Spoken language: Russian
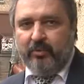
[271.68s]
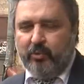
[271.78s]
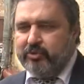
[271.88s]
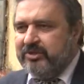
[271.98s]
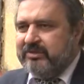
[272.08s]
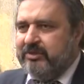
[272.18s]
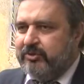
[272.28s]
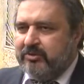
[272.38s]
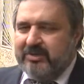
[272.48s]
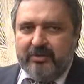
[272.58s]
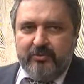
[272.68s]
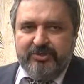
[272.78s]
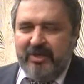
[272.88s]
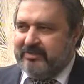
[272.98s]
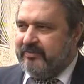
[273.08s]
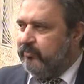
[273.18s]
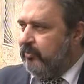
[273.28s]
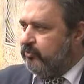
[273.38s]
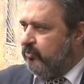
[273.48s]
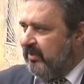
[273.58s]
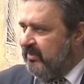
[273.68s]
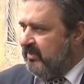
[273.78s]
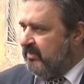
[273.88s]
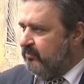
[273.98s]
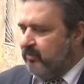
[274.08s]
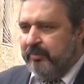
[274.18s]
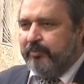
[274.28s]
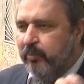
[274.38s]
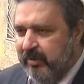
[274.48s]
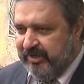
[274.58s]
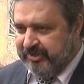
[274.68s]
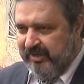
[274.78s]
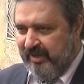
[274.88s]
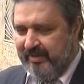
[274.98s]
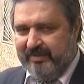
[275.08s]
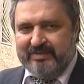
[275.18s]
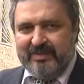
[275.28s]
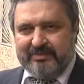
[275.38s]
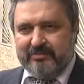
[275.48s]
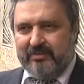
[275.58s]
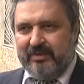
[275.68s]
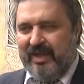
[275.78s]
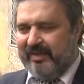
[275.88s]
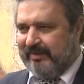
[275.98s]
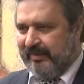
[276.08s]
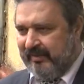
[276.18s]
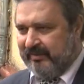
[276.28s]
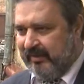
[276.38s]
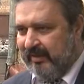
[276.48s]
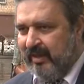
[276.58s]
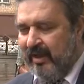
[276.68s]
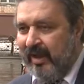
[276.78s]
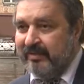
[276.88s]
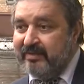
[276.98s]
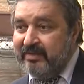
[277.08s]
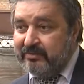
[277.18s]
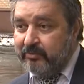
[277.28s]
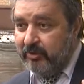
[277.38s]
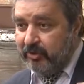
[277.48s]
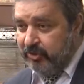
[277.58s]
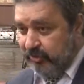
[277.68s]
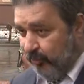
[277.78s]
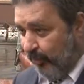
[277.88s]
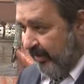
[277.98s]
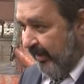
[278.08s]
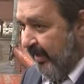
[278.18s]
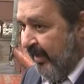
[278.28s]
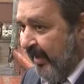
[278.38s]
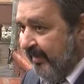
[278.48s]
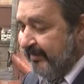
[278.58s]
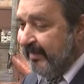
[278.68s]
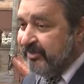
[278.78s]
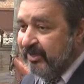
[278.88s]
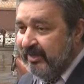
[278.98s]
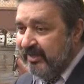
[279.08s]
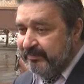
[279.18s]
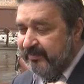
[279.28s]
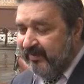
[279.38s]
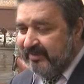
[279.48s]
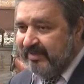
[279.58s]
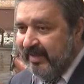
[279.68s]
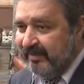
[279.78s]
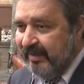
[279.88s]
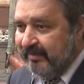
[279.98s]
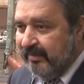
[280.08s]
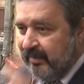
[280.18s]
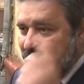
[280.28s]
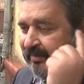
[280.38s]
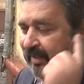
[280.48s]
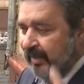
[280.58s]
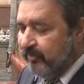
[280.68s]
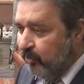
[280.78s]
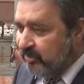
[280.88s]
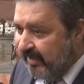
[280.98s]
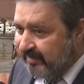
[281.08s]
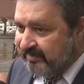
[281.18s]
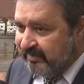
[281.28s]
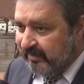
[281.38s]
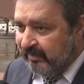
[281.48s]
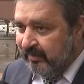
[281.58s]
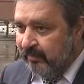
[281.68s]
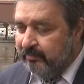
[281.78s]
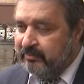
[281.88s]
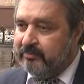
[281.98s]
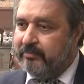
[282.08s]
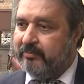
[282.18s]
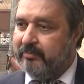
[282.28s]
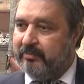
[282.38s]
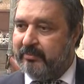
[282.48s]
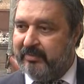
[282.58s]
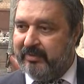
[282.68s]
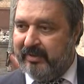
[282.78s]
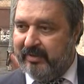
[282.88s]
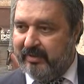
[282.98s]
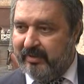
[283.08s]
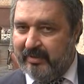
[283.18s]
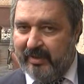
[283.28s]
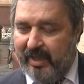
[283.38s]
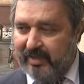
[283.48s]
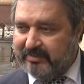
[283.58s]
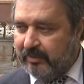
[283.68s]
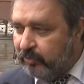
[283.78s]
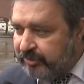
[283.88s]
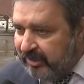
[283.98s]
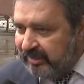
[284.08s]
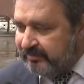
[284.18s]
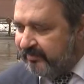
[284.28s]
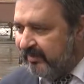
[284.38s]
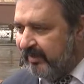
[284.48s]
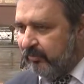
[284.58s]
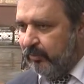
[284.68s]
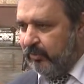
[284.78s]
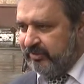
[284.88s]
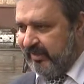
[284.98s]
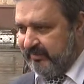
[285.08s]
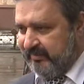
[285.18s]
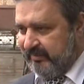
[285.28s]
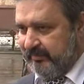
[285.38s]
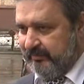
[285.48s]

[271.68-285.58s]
Ужас еще заключается в том, что они действовали публично, они действовали открыто, они действовали жестоко. Они начали избивать Саакяна на одной станции – Э, а закончили избивать на другой станции.